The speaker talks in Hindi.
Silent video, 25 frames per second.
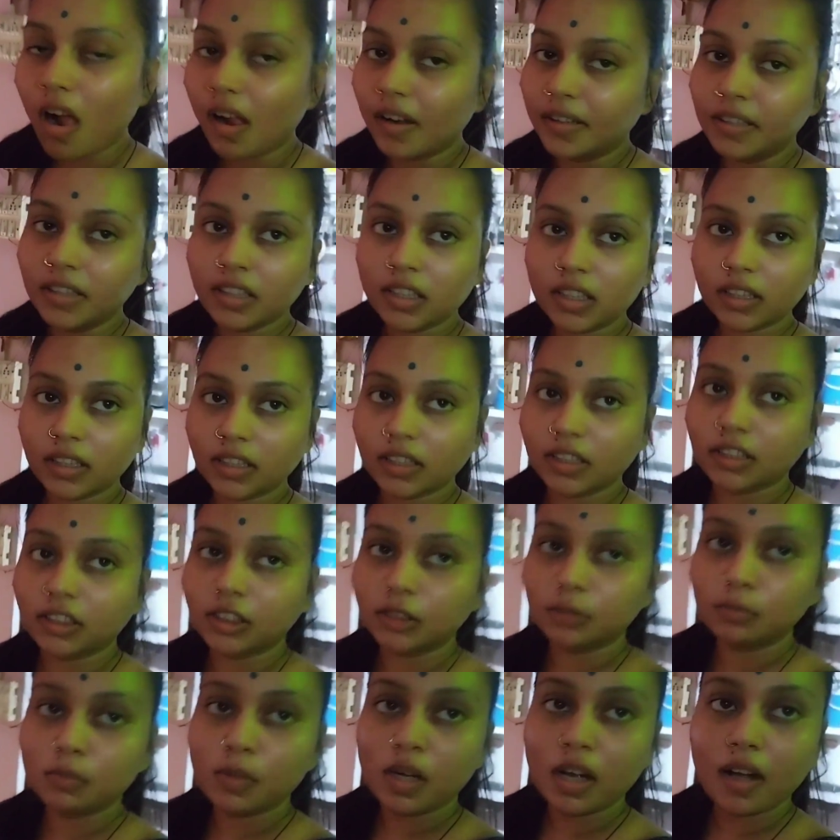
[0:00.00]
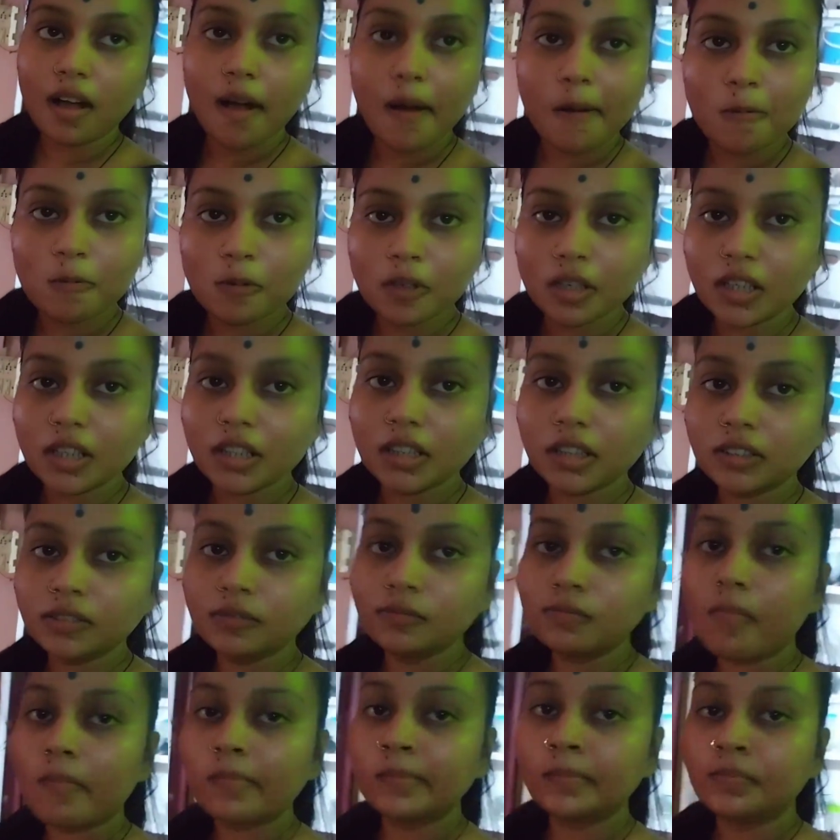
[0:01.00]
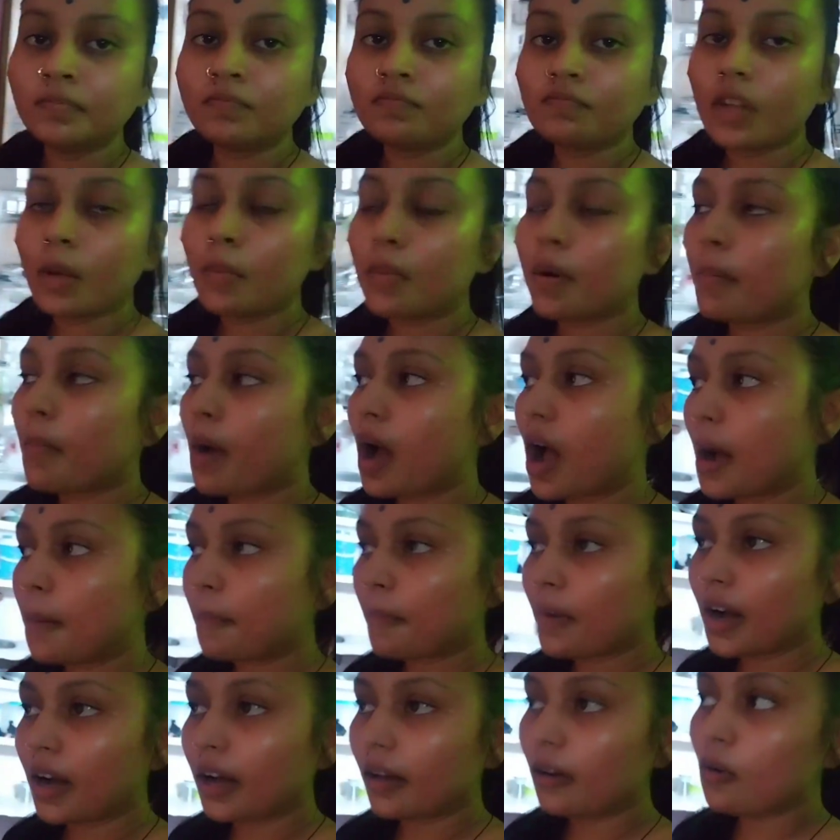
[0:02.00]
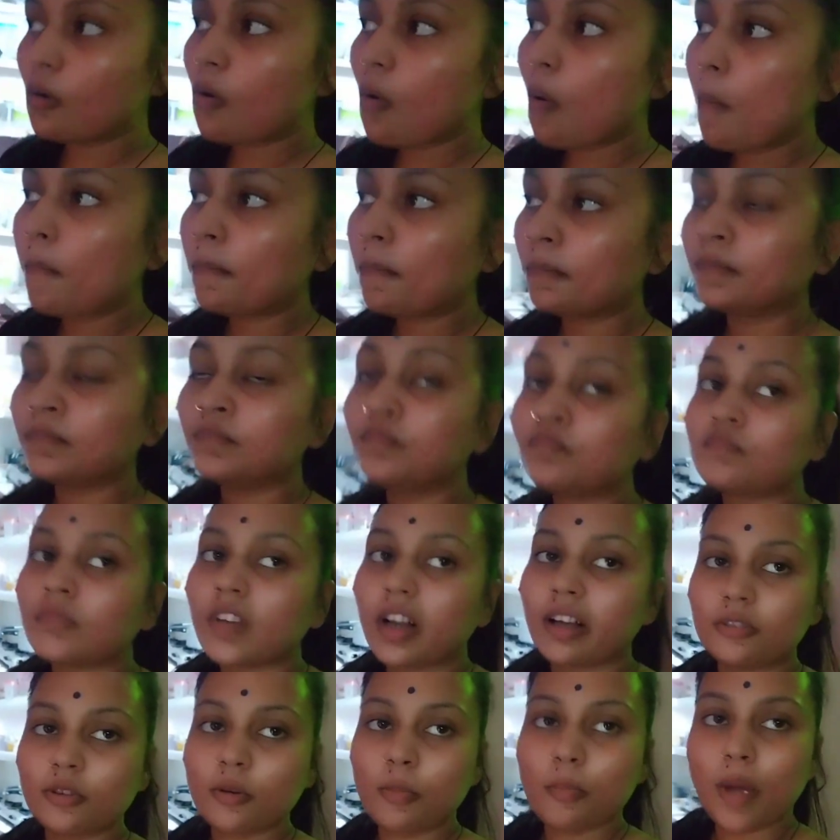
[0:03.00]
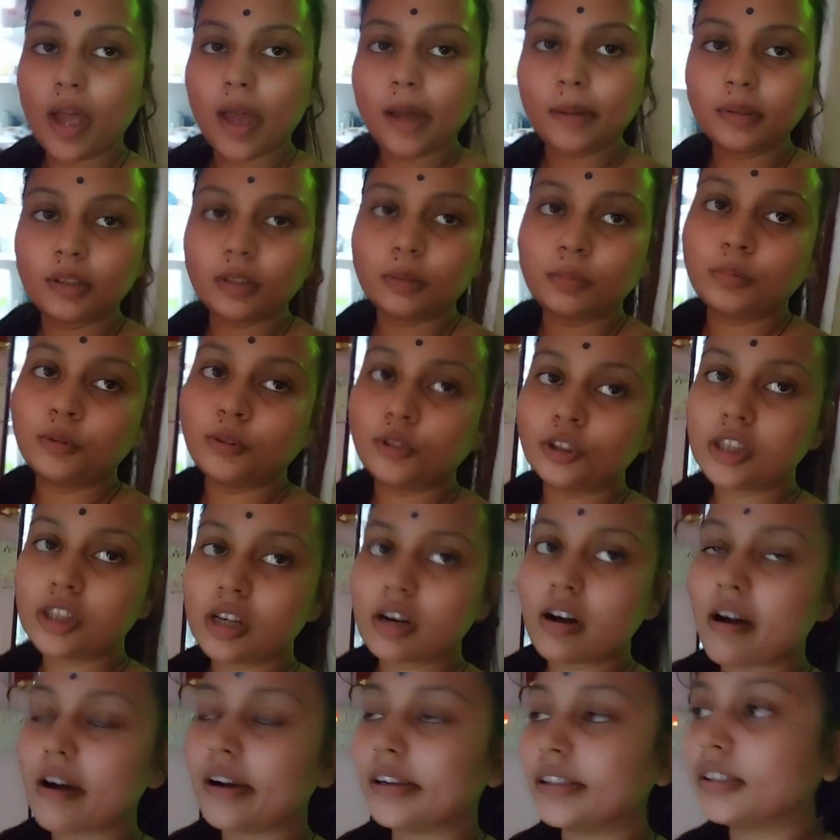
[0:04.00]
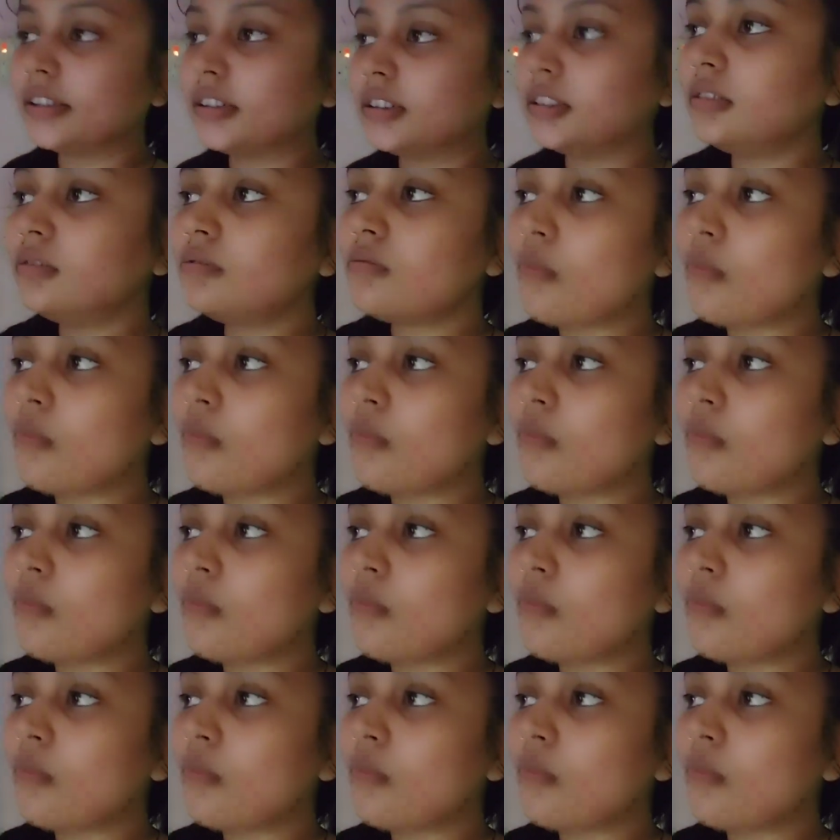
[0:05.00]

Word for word: अनिका कह रही मैं खाऊंगी नहीं मम्मा आप खा लो तो मैं और पूजा खाएंगे